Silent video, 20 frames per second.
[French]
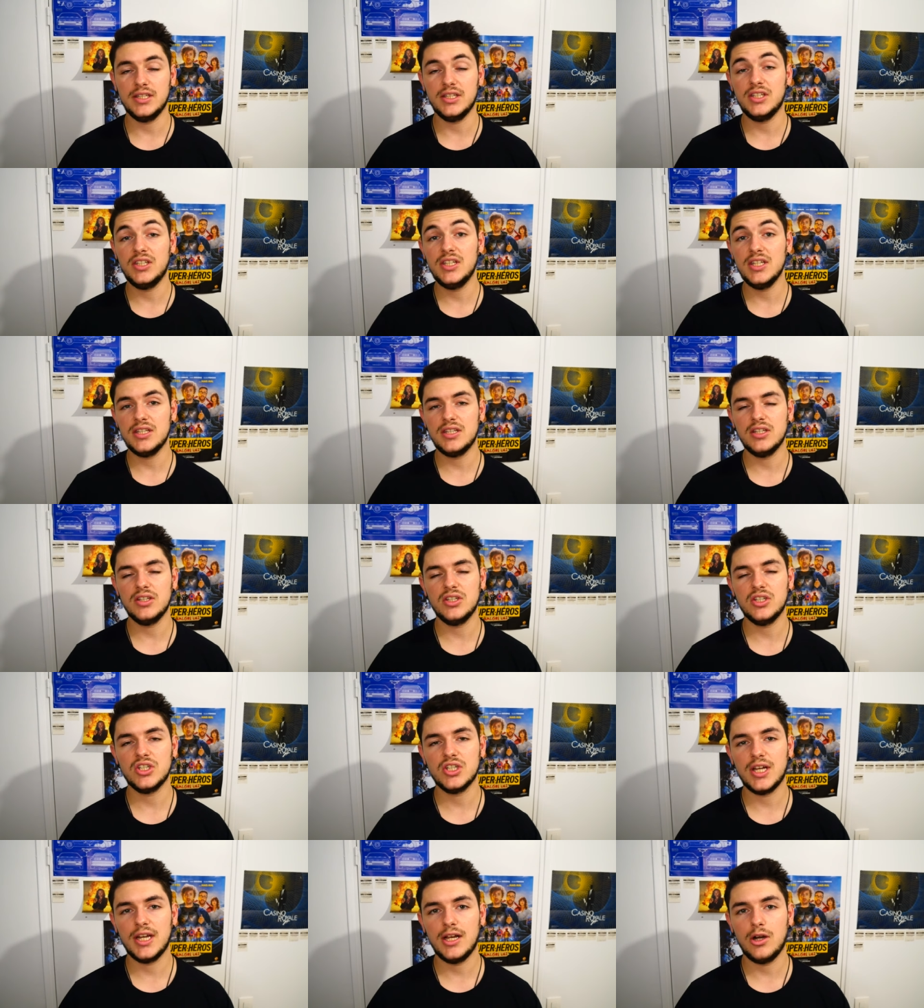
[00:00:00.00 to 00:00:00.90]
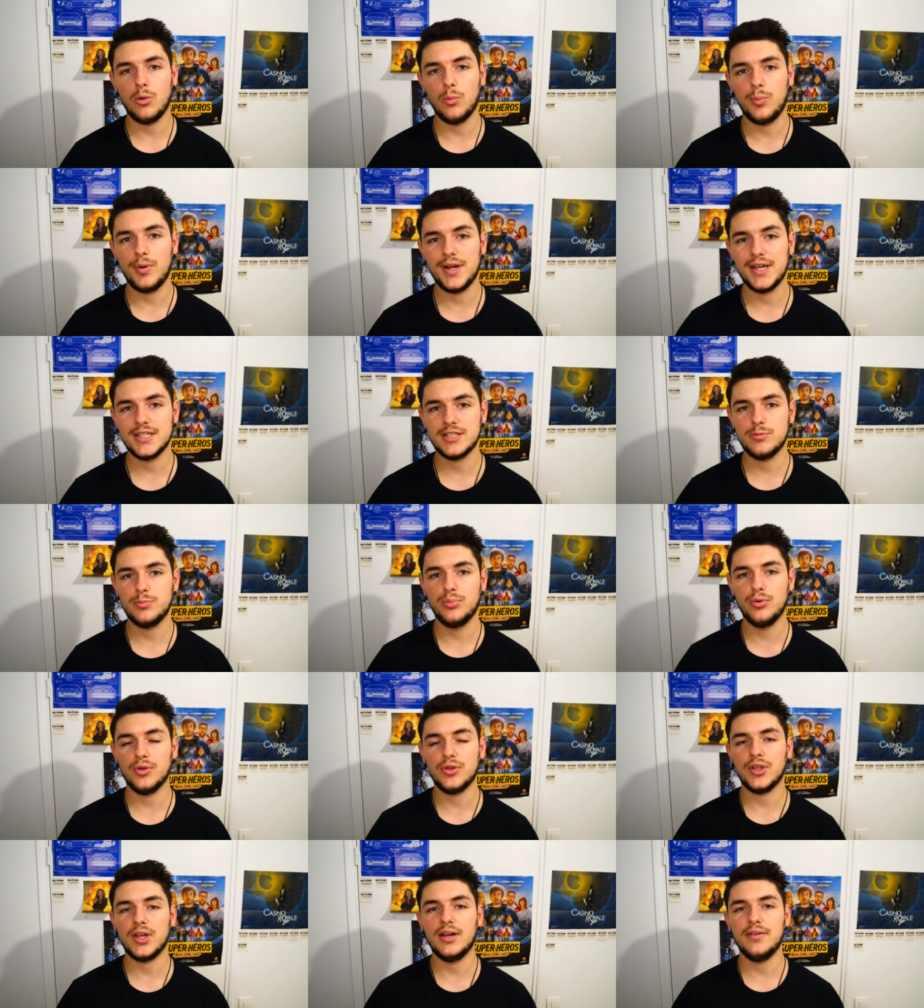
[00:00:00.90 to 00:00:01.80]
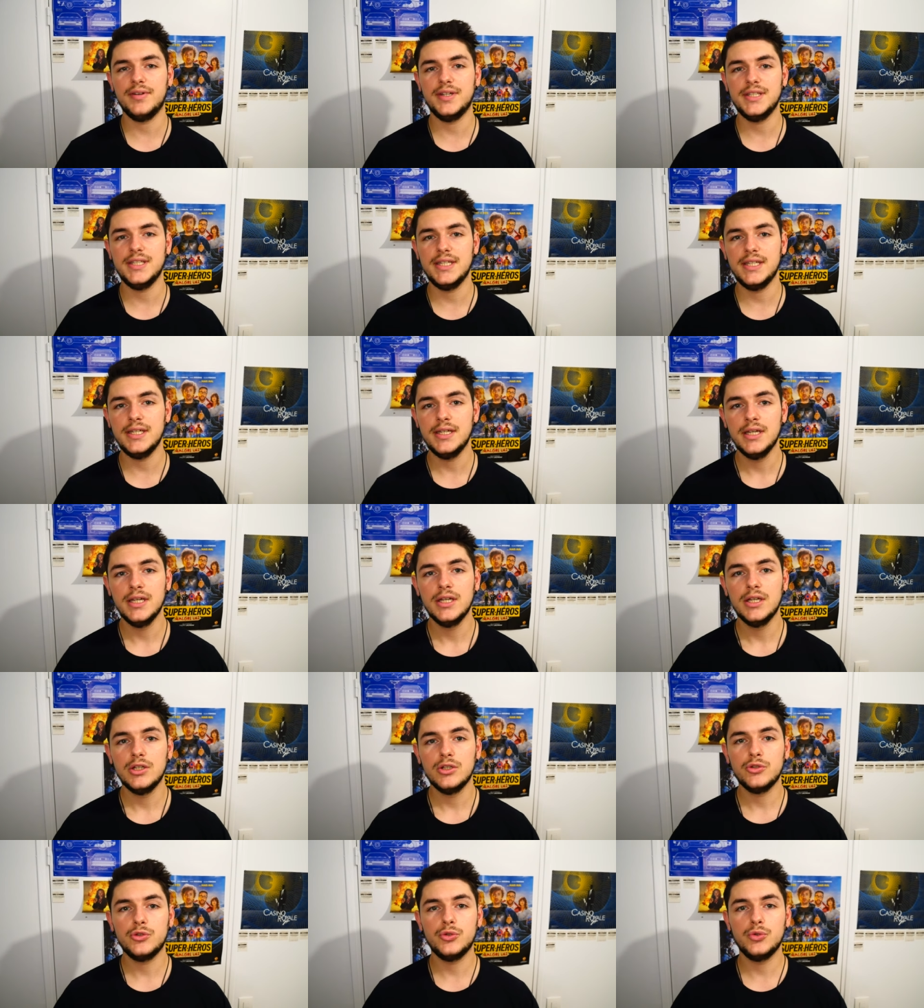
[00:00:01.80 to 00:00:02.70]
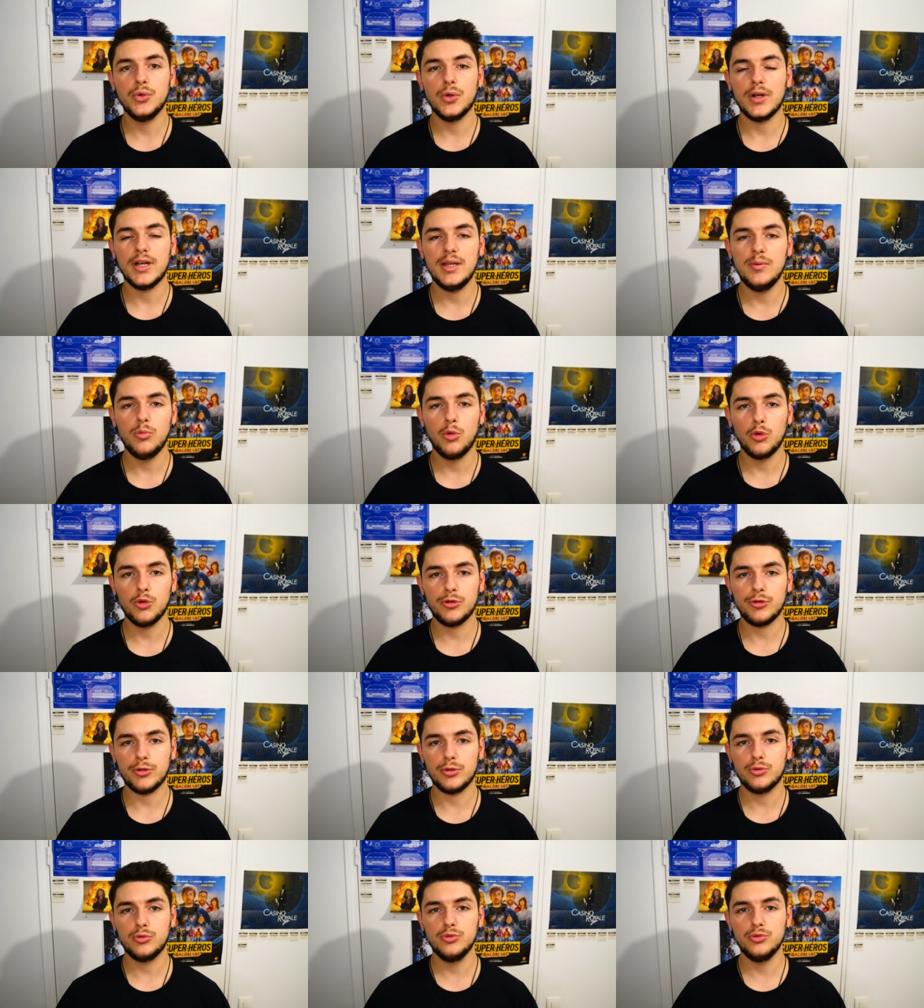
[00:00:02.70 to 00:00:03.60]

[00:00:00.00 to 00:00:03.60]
et qui était déjà là en place pour travailler sur les monstres,